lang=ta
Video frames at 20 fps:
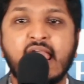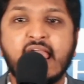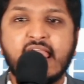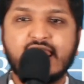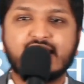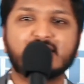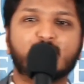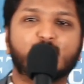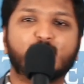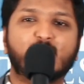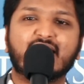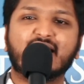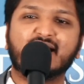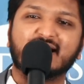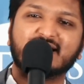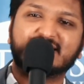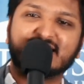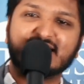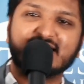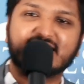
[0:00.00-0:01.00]
இந்த
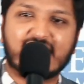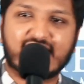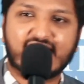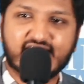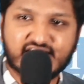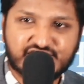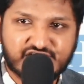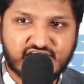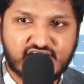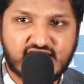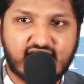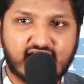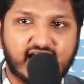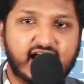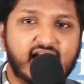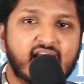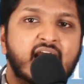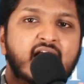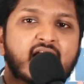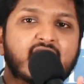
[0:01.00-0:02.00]
வருடத்தின் கடைசியில்
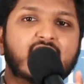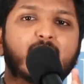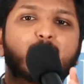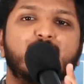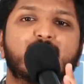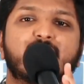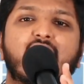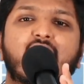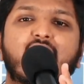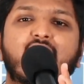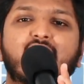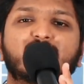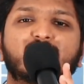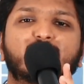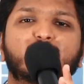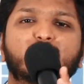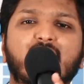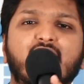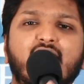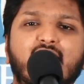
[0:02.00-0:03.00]
நம்முடைய
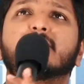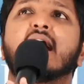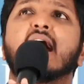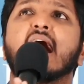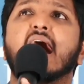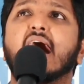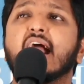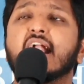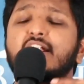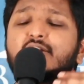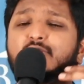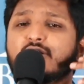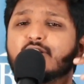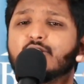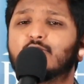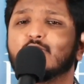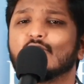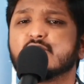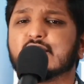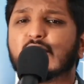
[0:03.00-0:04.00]
ஆத்மா ஆண்டவரை
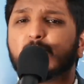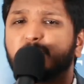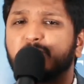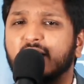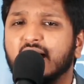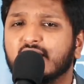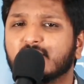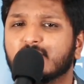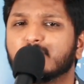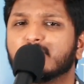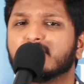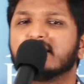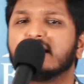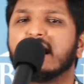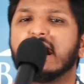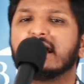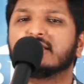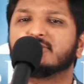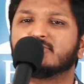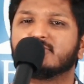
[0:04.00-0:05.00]
நோக்கி பார்க்கும்போது
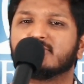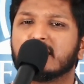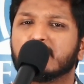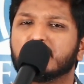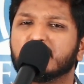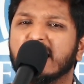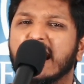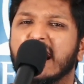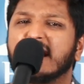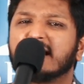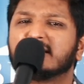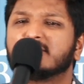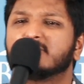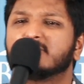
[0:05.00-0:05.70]
அது நம்முடைய ஆத்மா